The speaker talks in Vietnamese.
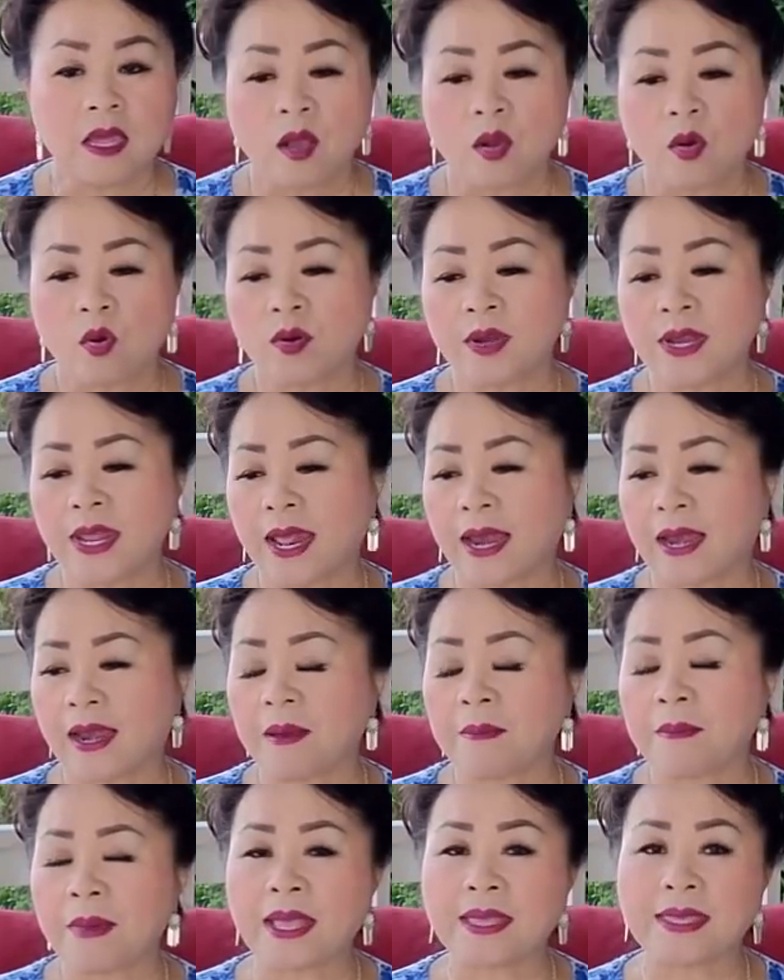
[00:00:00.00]
cú nè
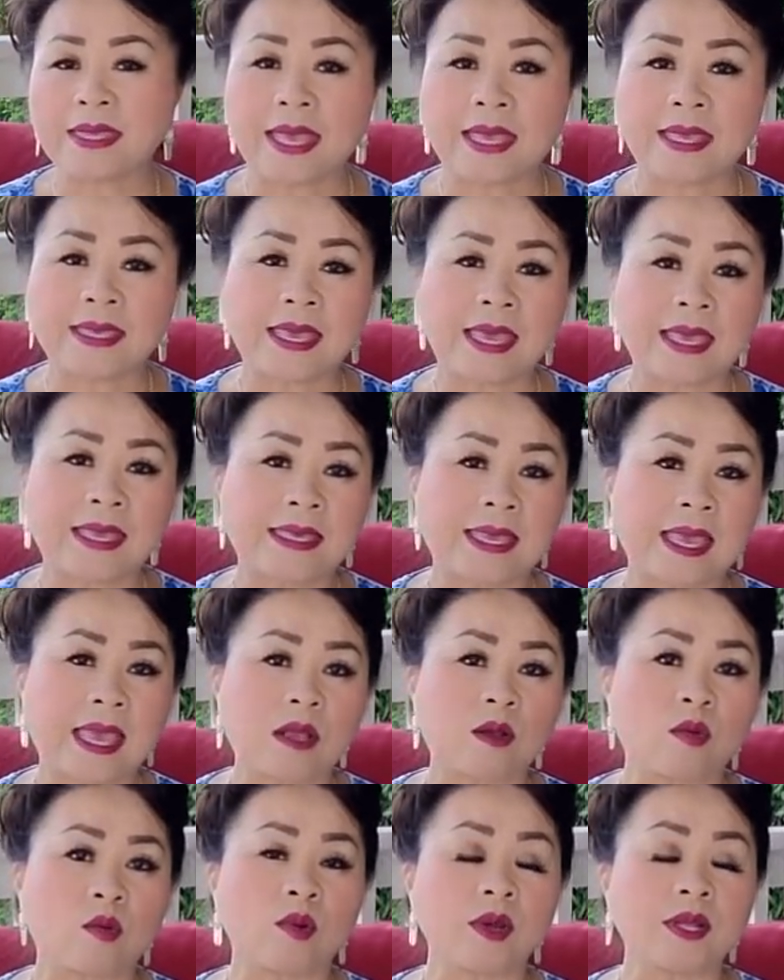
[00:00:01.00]
lá mai chè chè chè
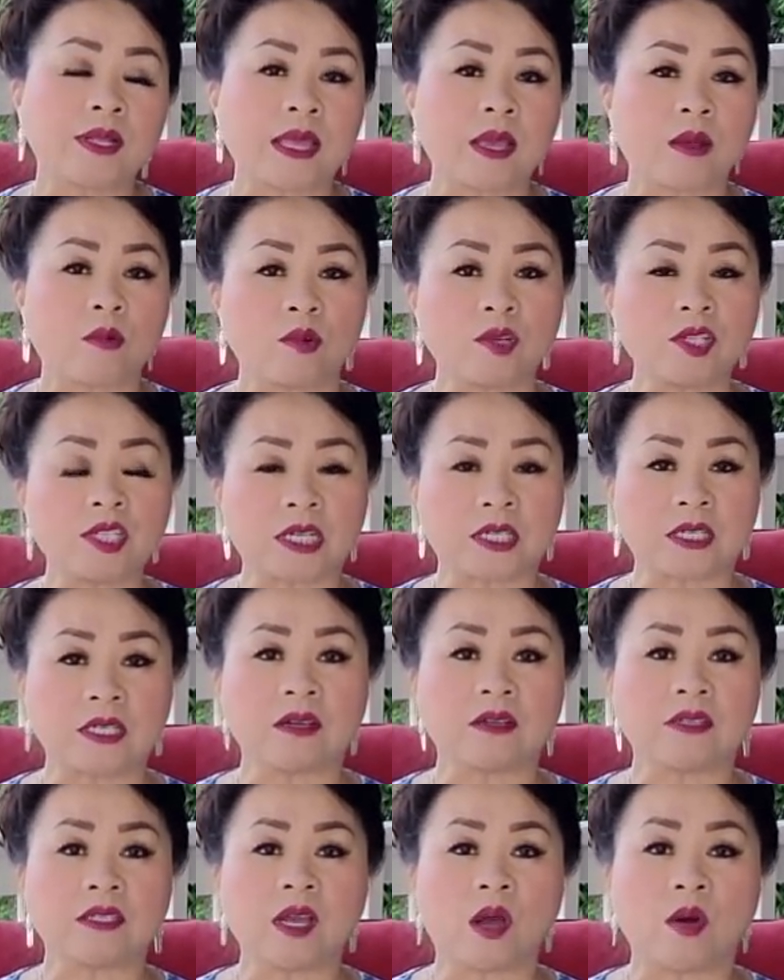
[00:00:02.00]
của tê của trần
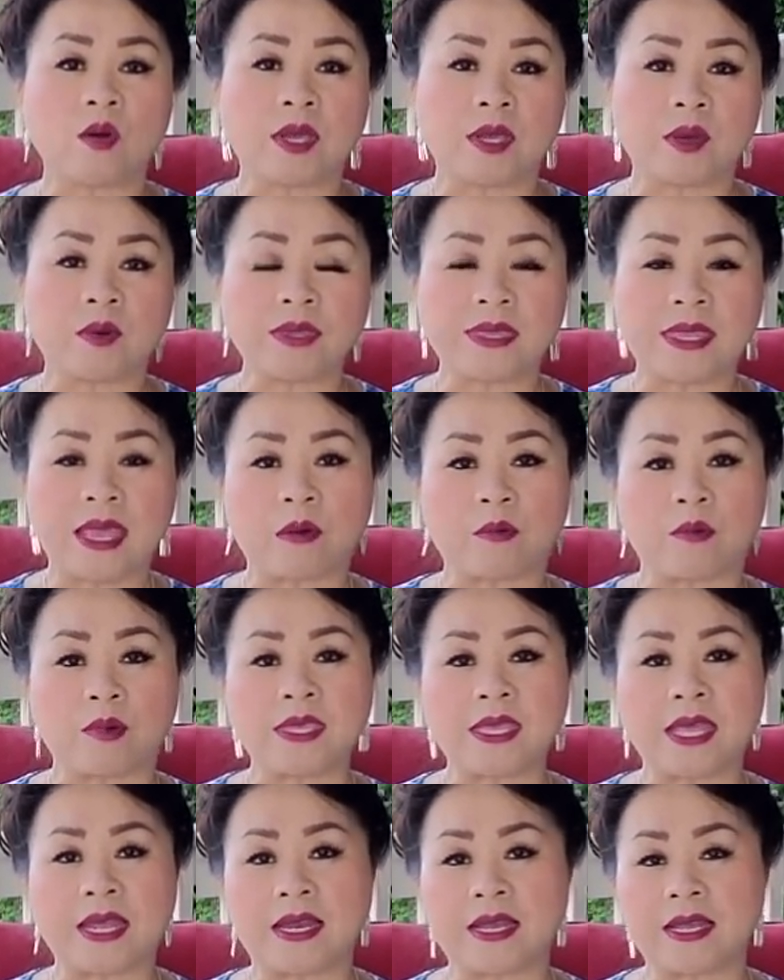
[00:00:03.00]
dâu dâu ôi cha của
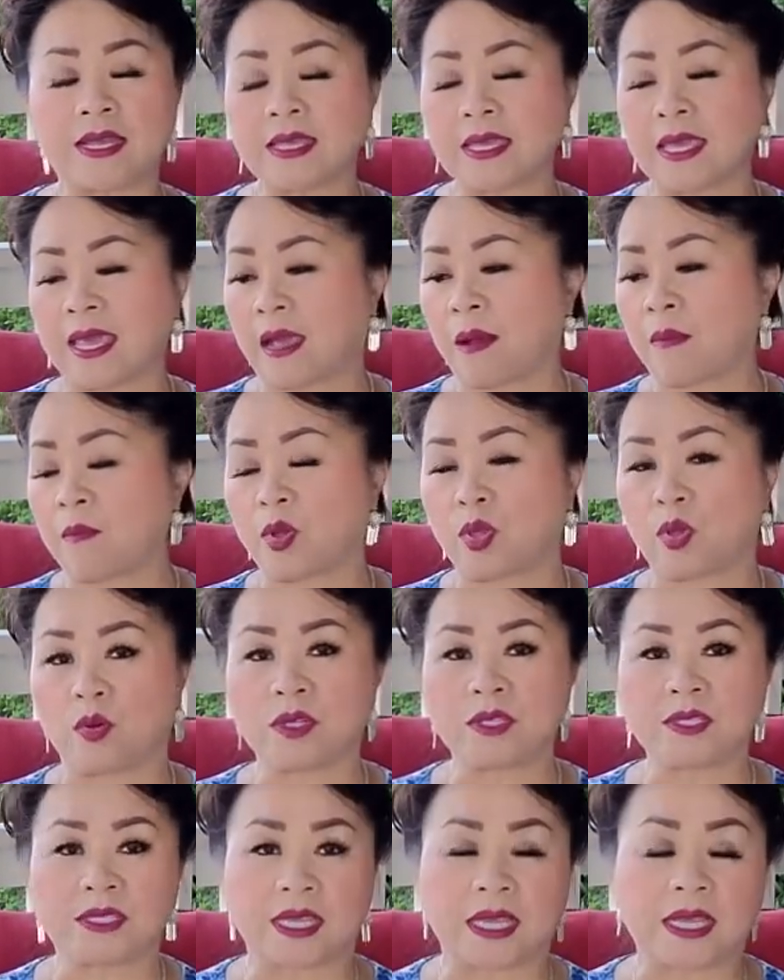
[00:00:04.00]
chè lấy khẽ một
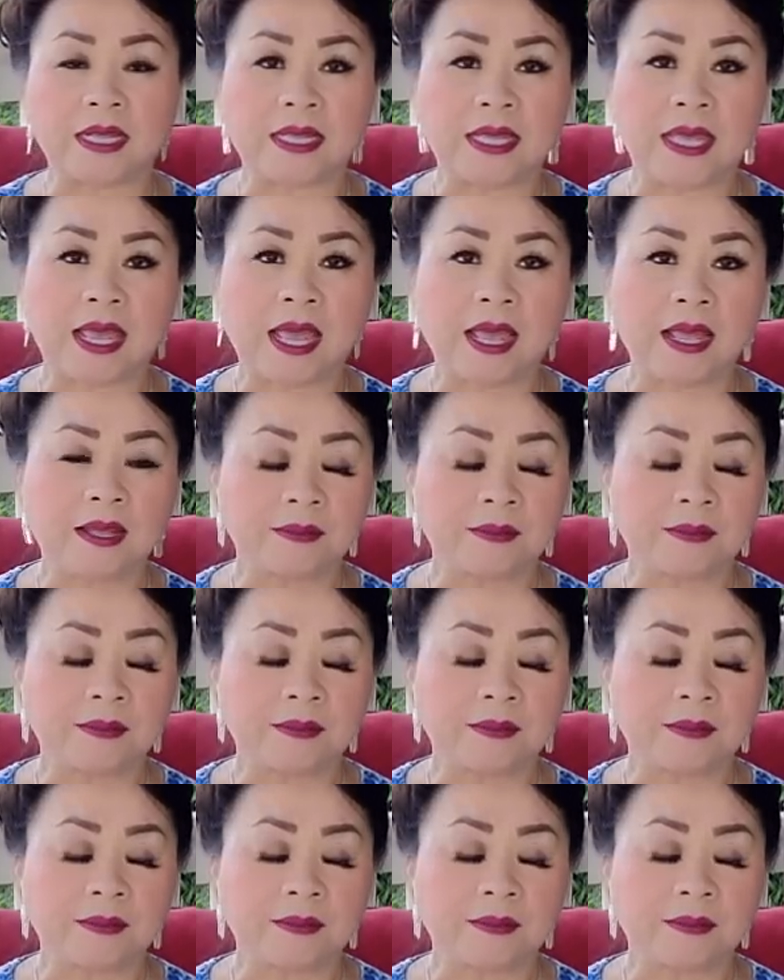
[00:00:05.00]
giọt thiệt